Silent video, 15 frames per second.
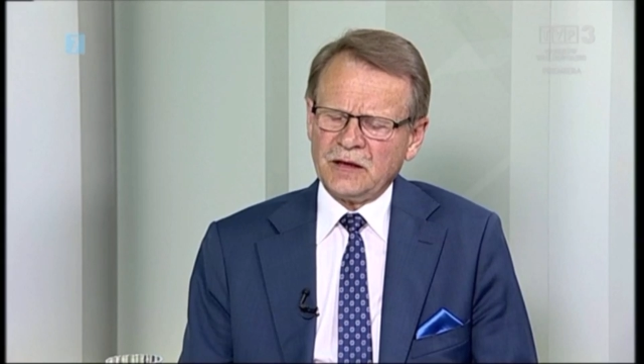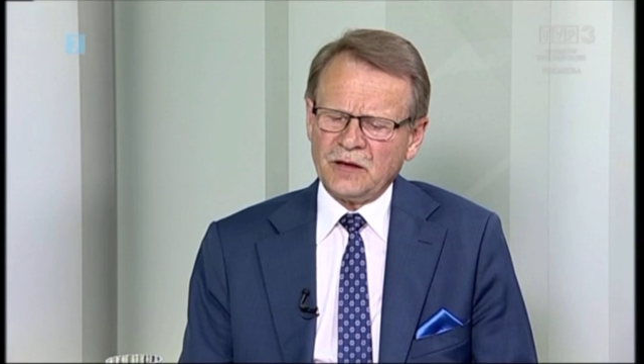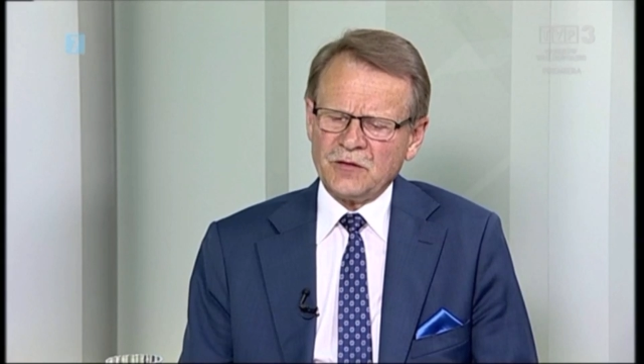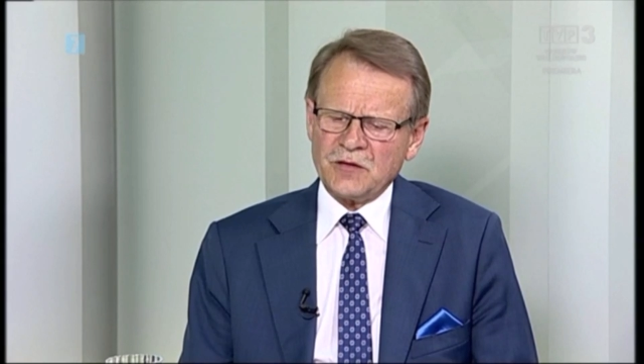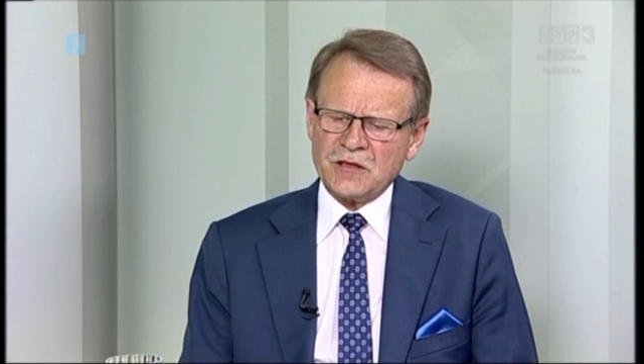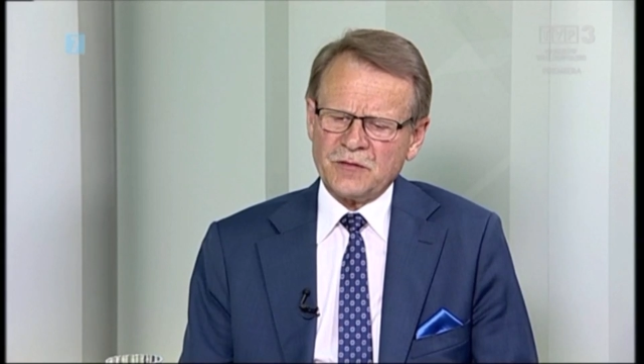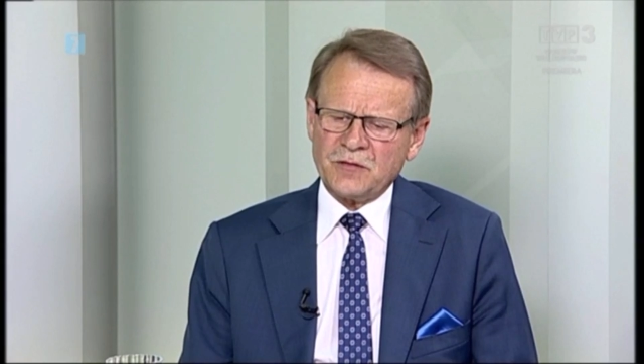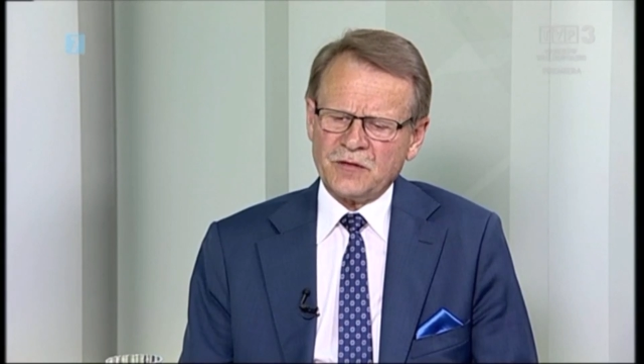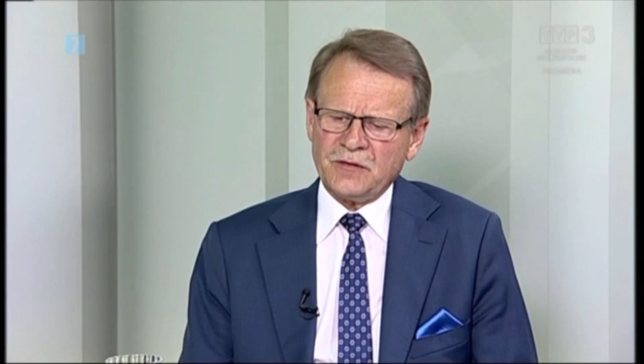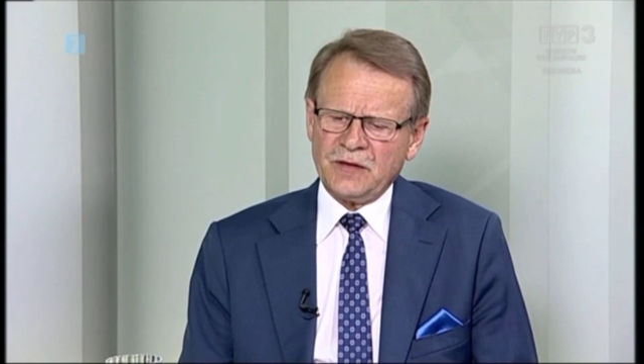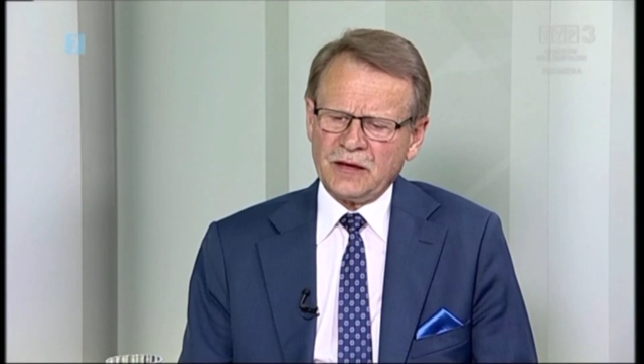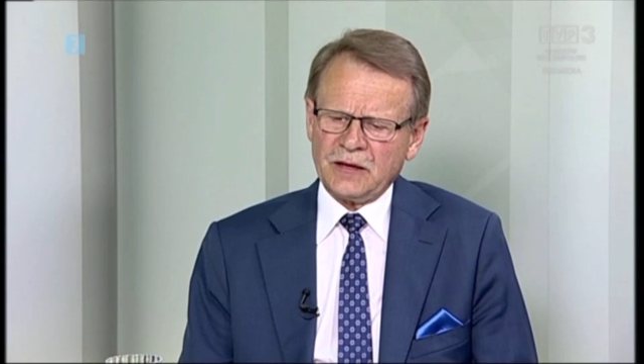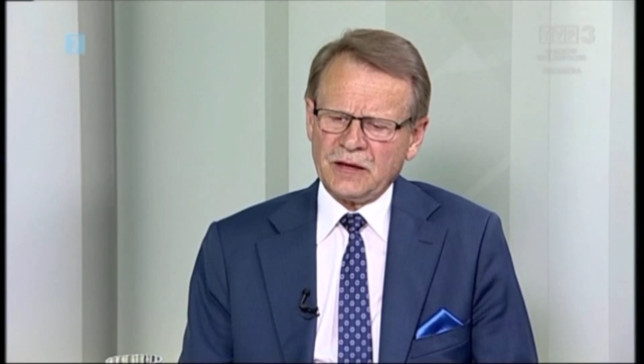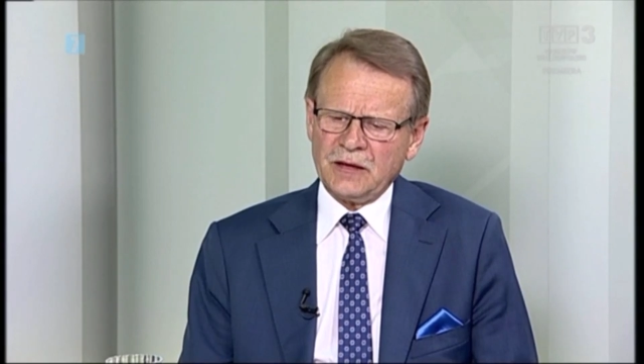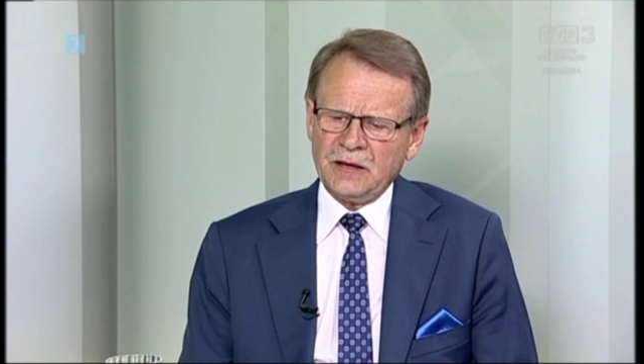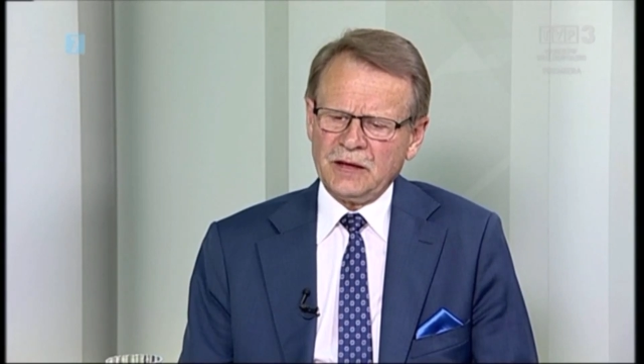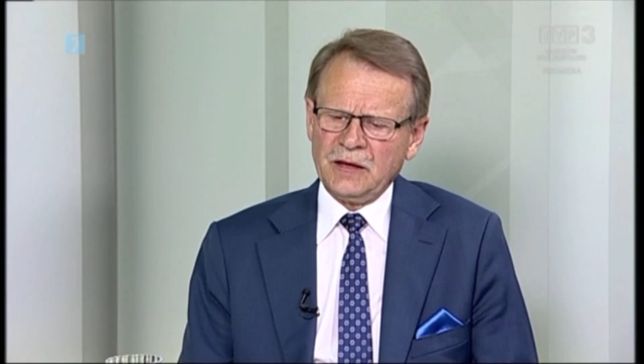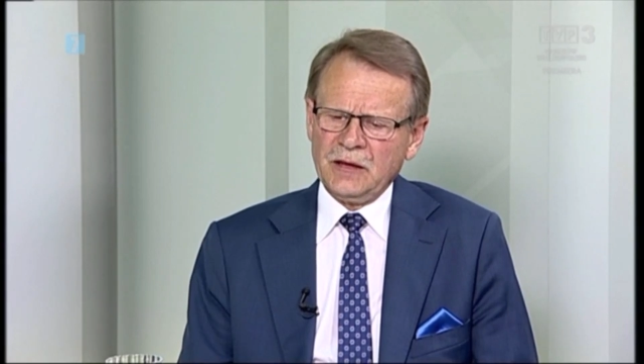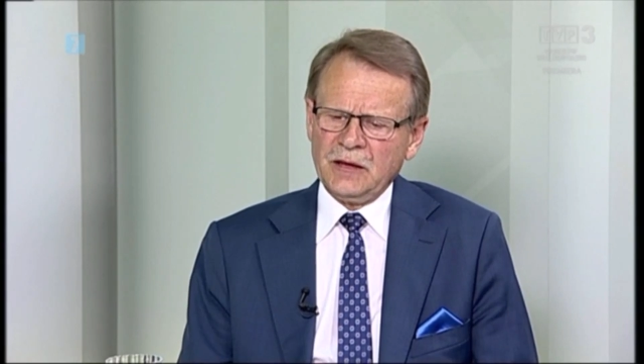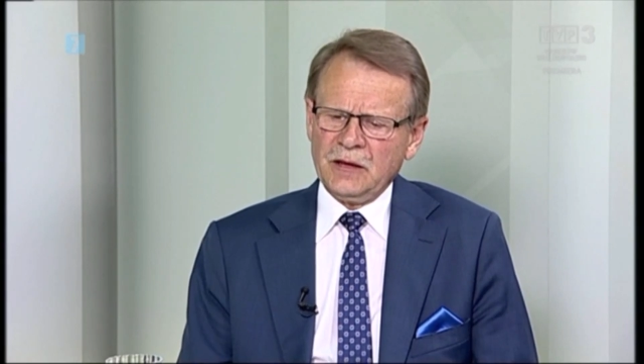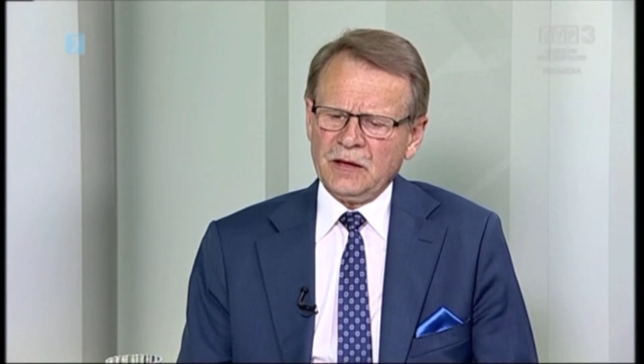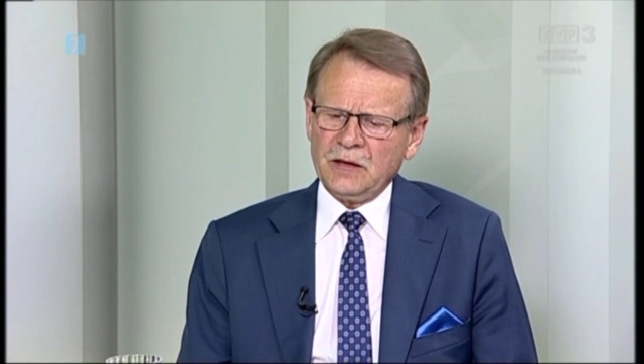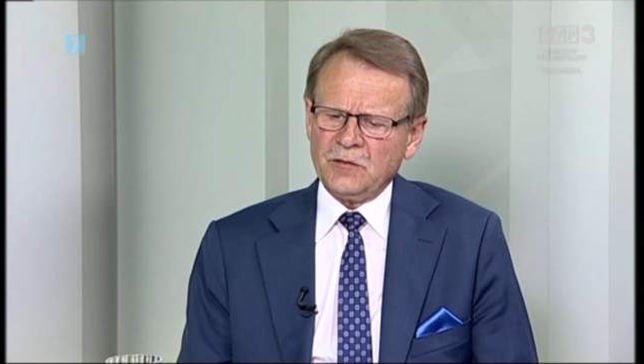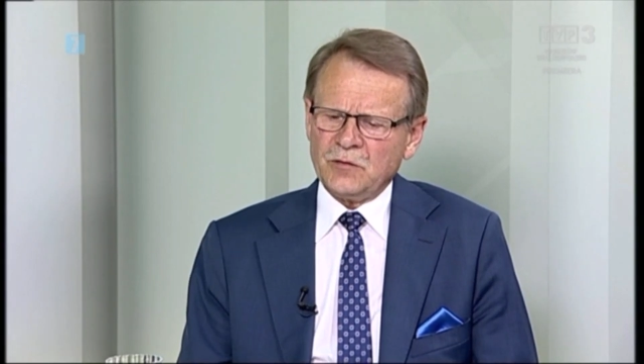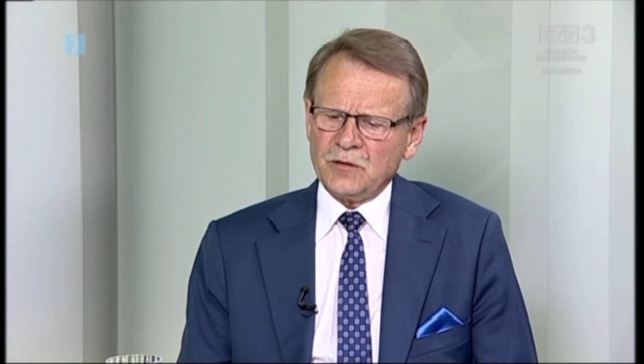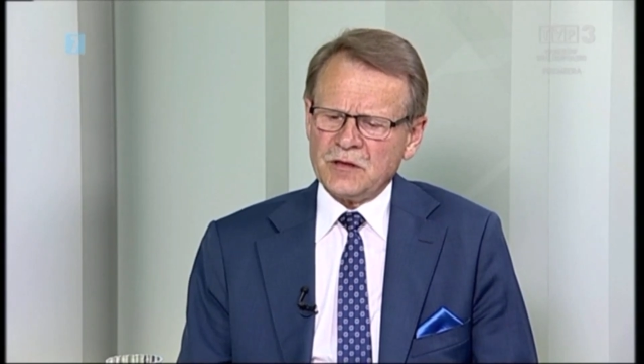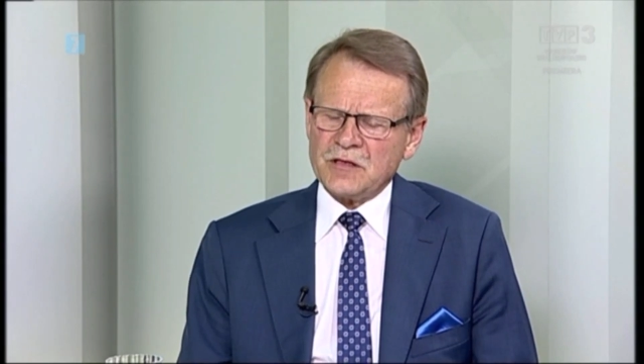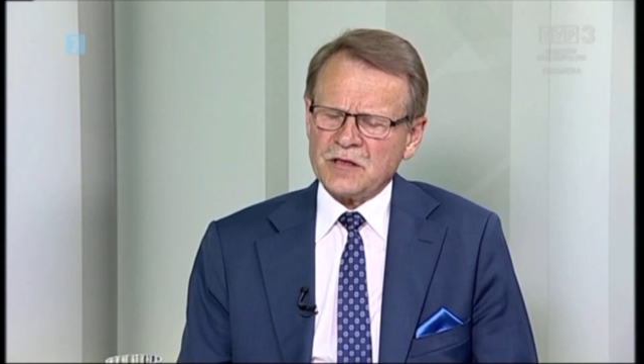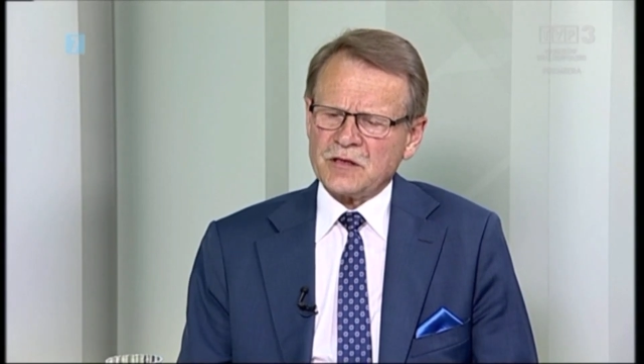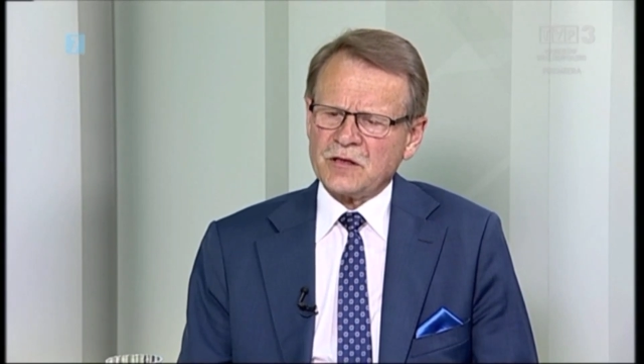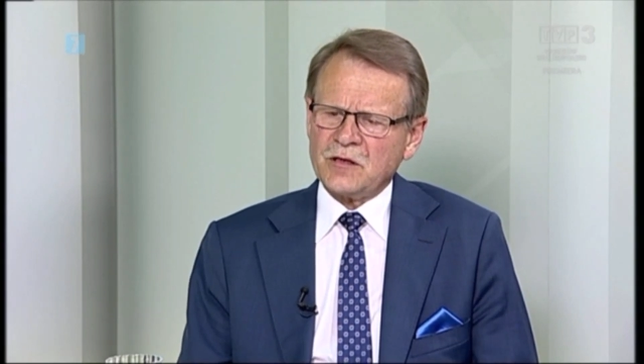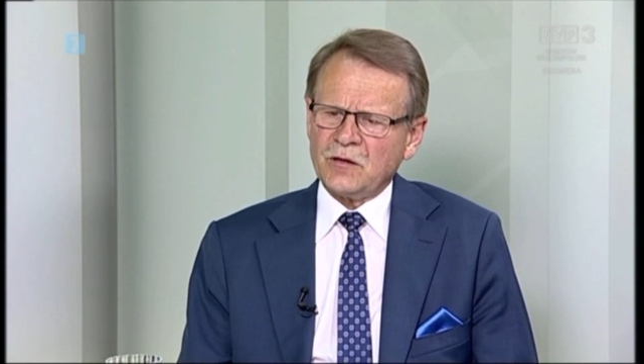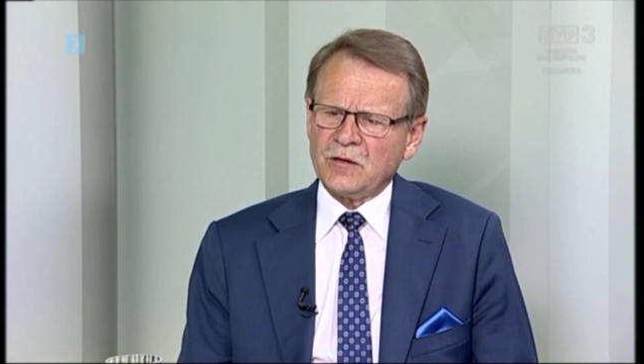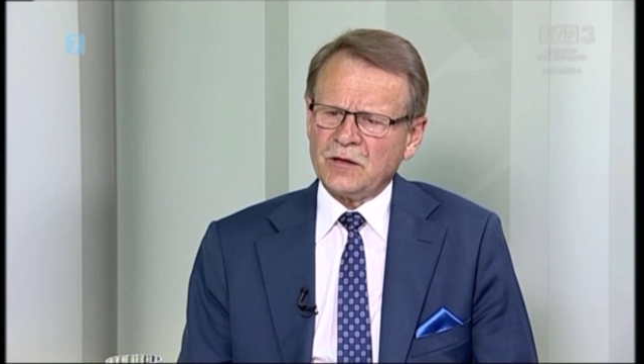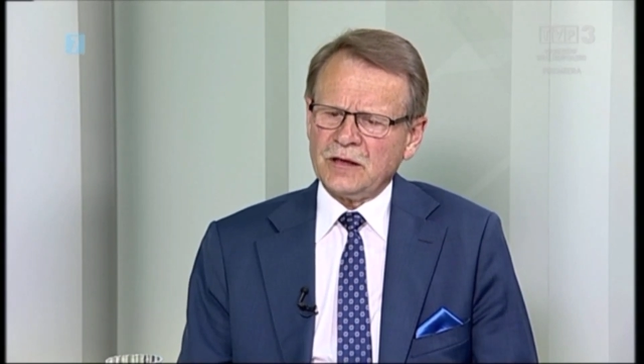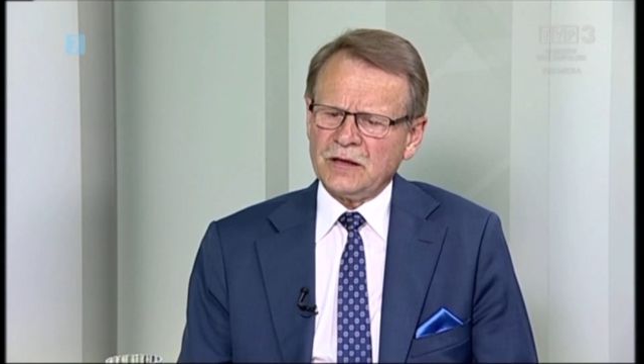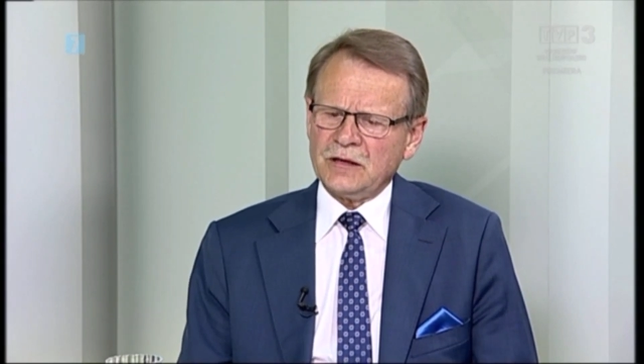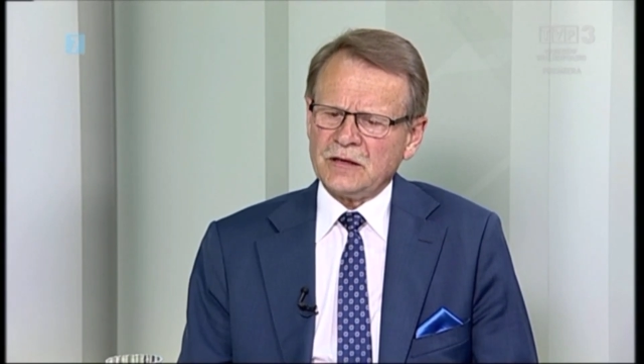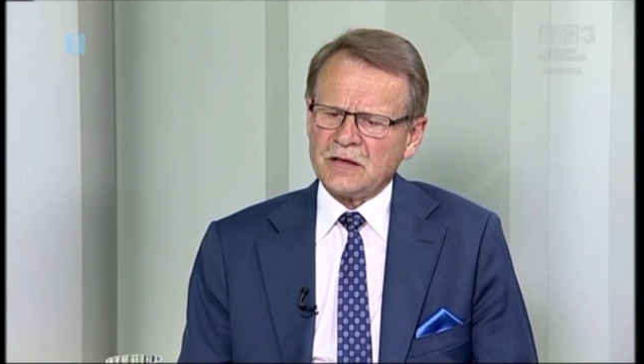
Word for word: ulicy Browarnej i ulicy Szkolnej